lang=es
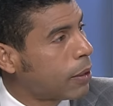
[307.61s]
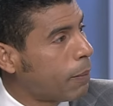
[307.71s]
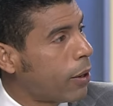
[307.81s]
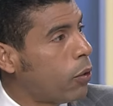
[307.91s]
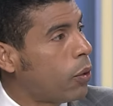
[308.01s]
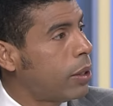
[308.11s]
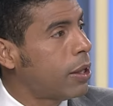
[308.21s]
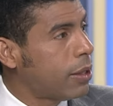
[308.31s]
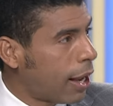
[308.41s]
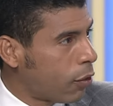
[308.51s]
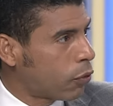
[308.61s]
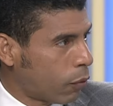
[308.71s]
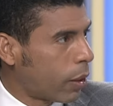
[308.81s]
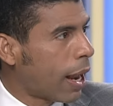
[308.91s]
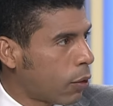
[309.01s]
periódico Litín Diario
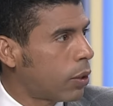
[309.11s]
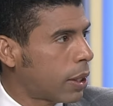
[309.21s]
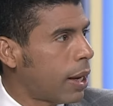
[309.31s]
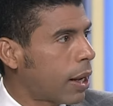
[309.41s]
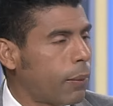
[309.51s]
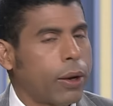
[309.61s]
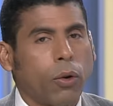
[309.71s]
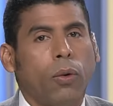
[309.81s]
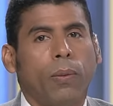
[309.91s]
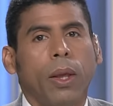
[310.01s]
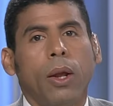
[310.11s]
sobre algo que tenía que ver con,